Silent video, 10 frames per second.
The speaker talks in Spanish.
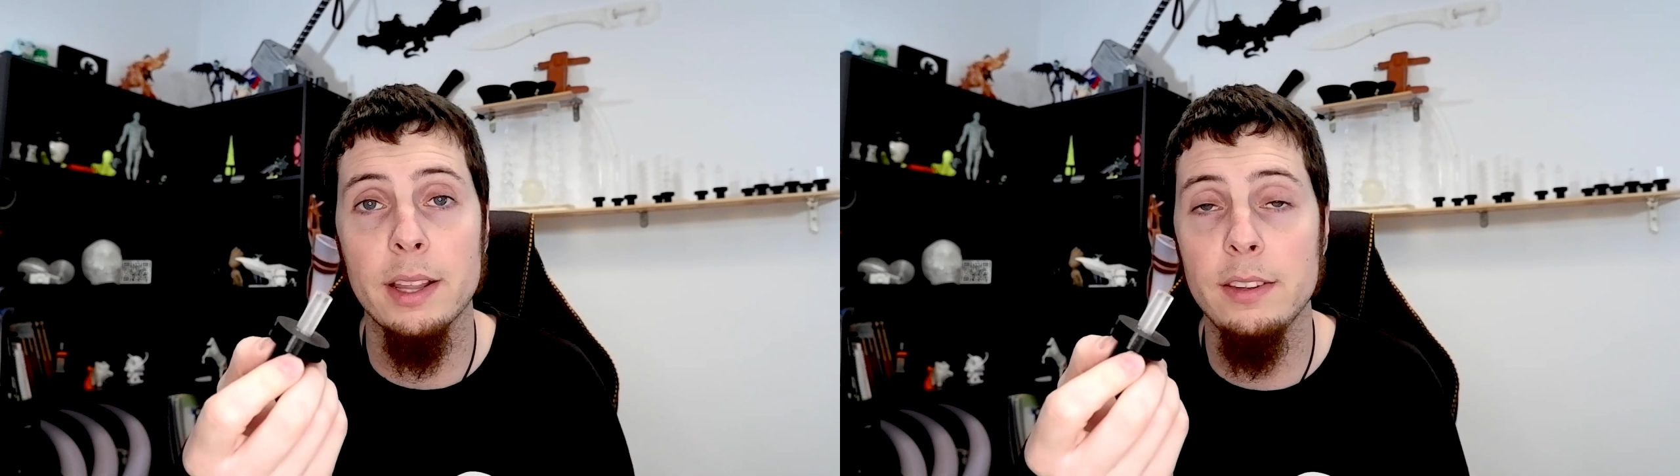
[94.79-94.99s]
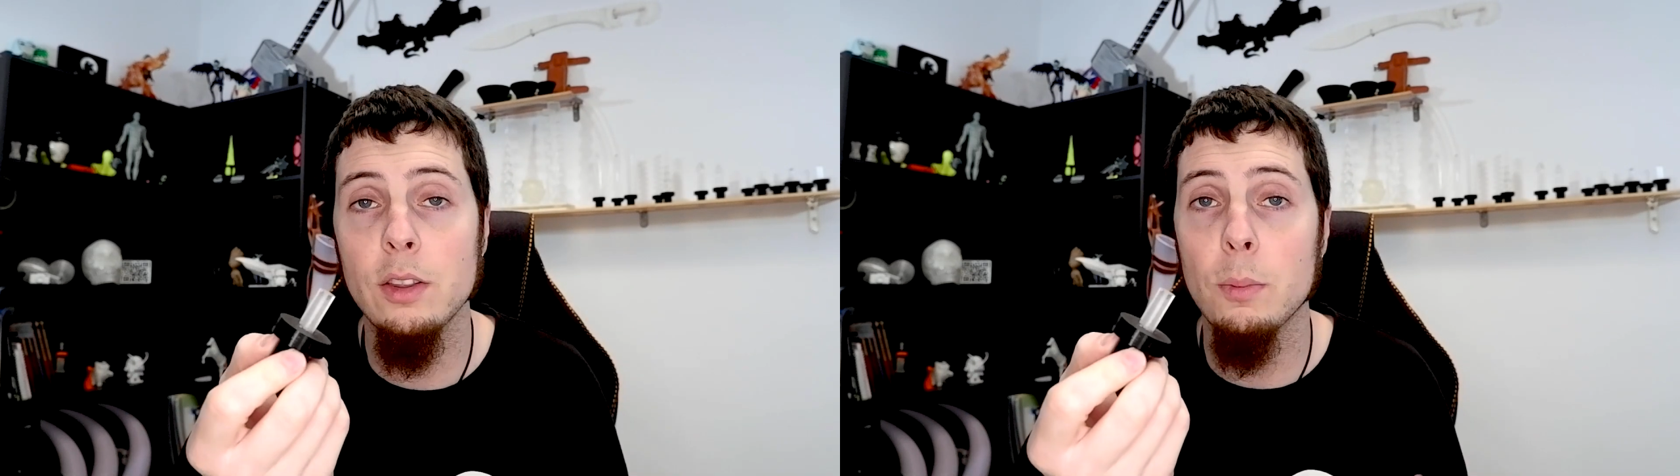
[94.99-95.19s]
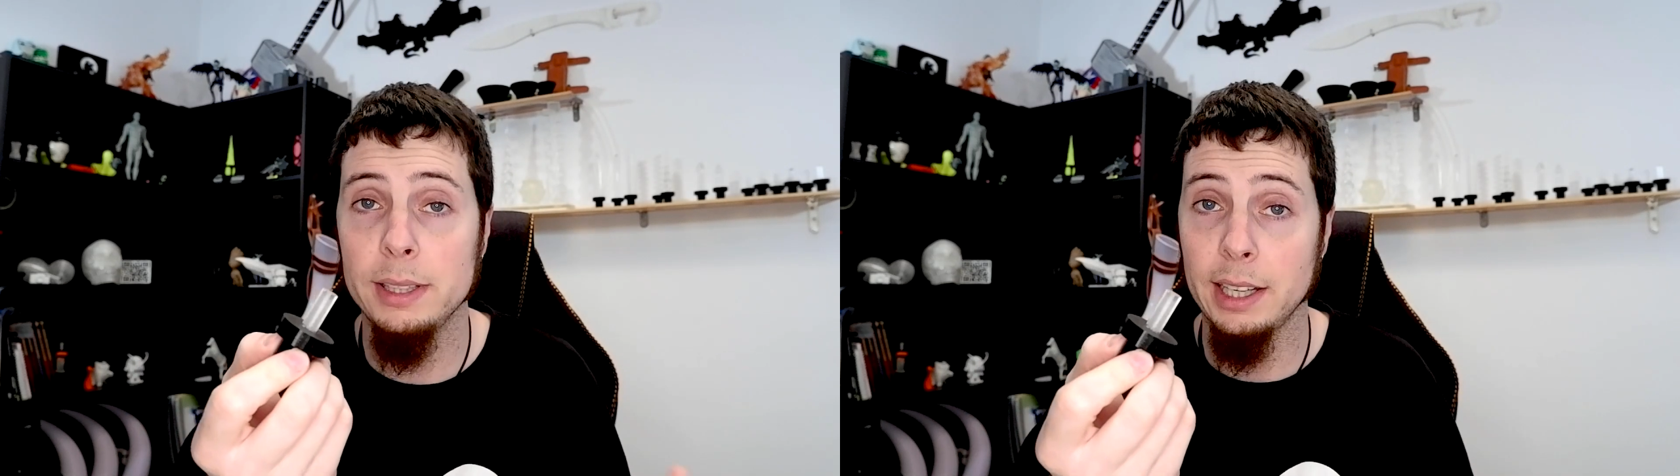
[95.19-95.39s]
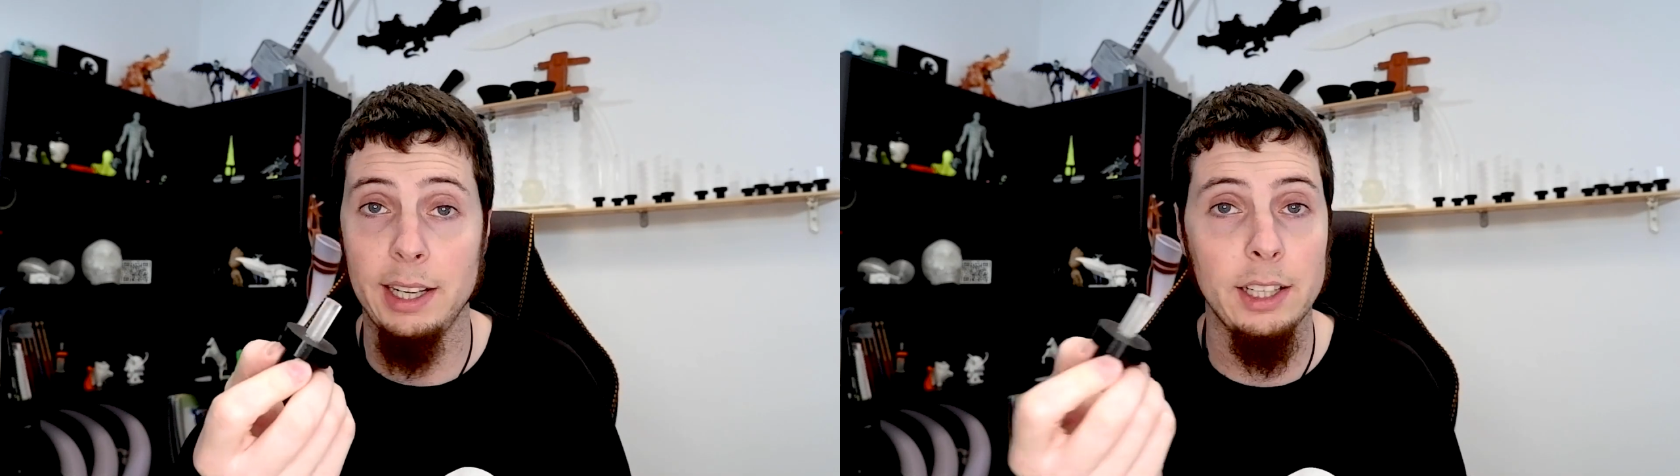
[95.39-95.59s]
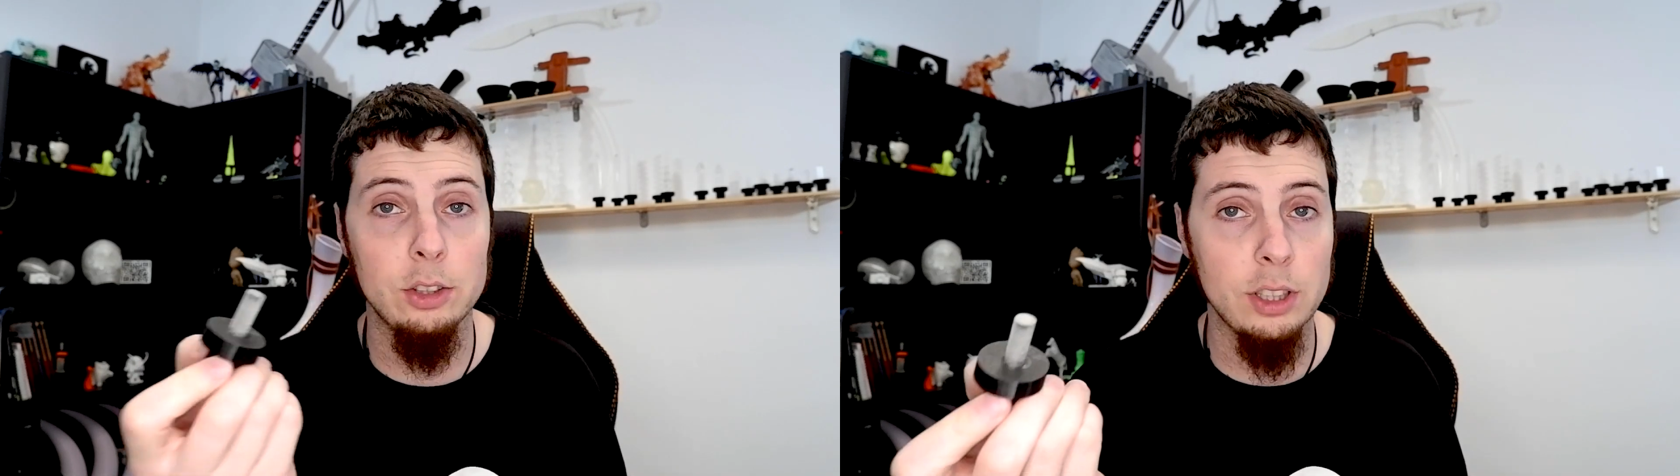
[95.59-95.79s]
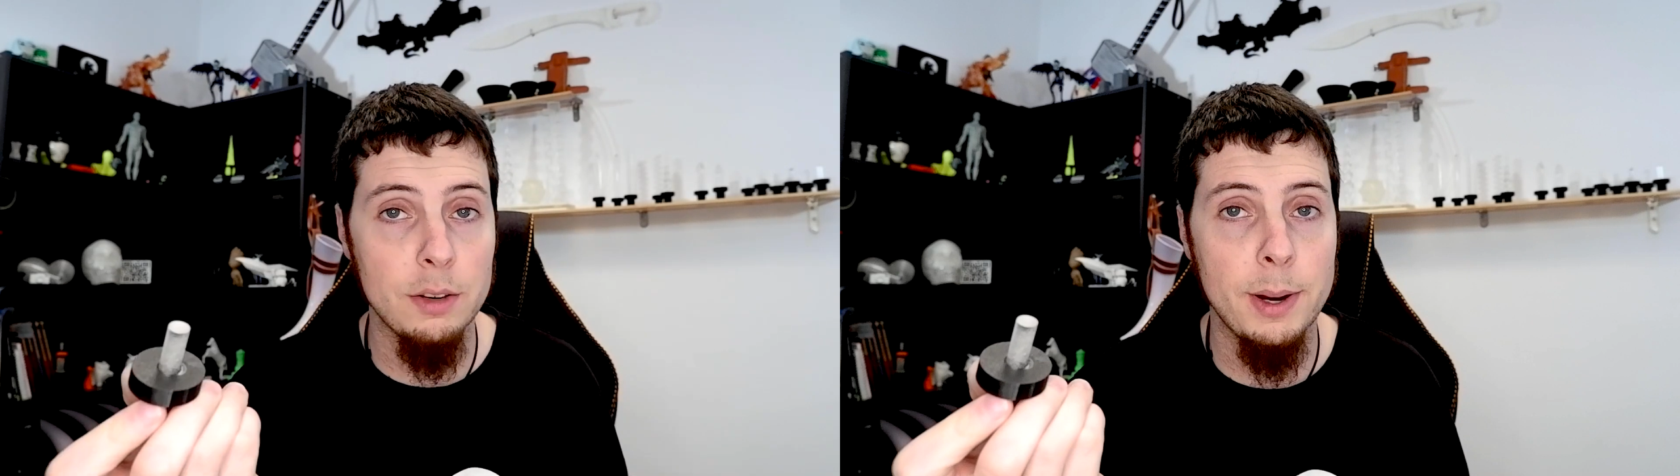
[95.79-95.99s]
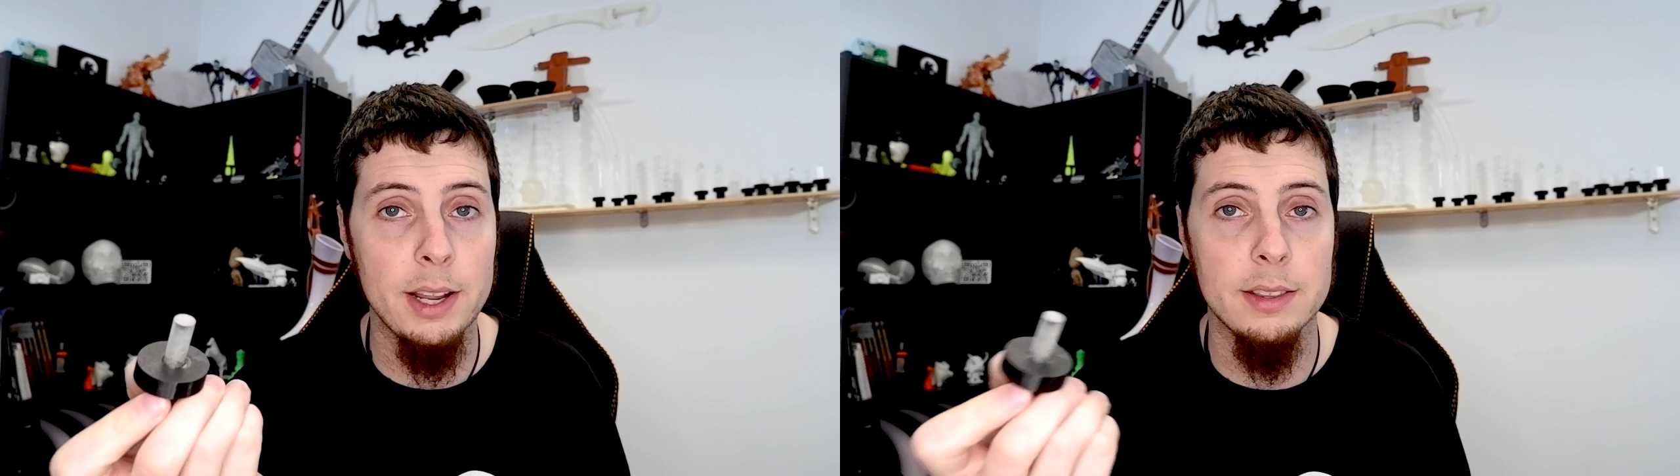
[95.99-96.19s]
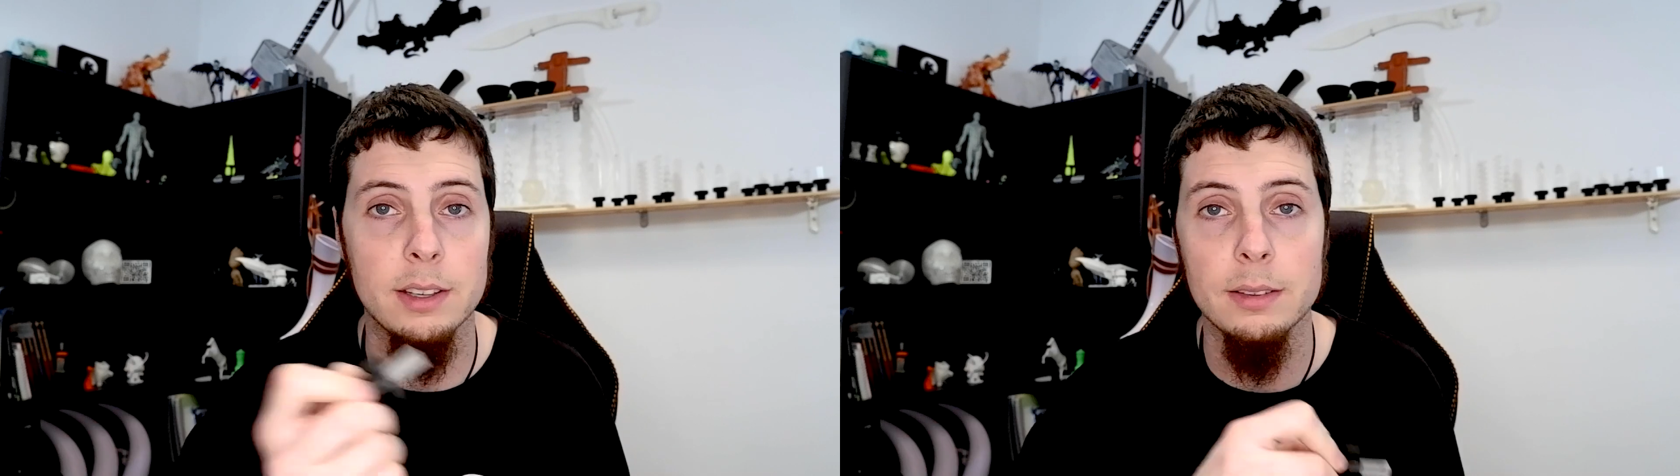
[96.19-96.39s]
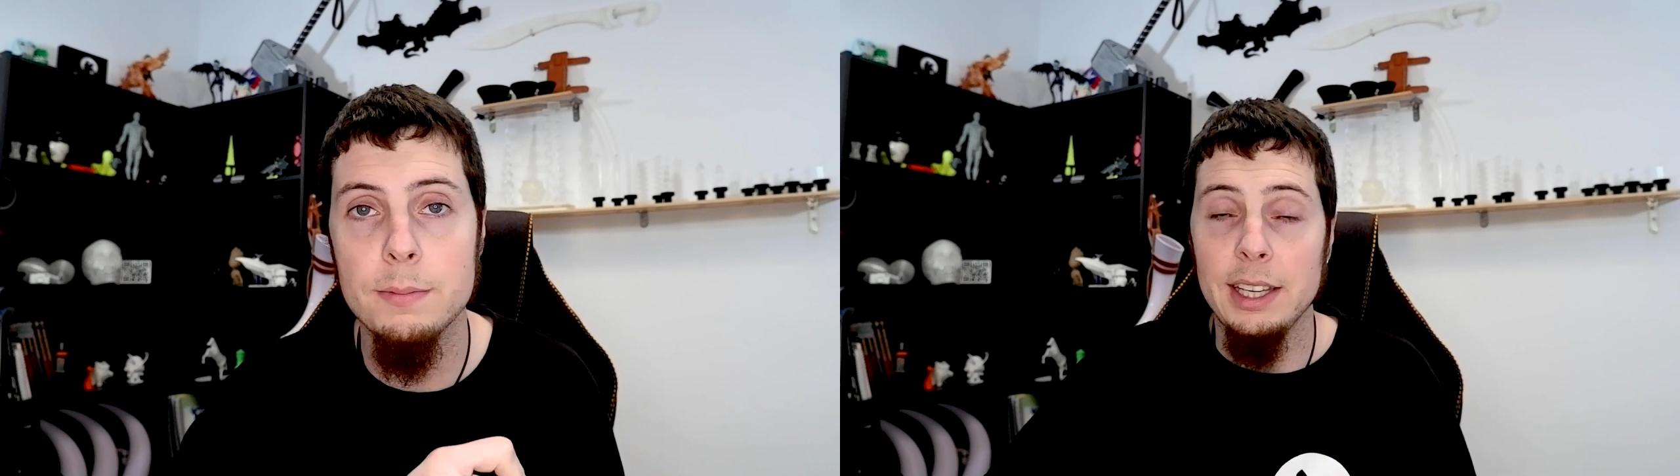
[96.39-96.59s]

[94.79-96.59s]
parecido a un metacrilato transparente.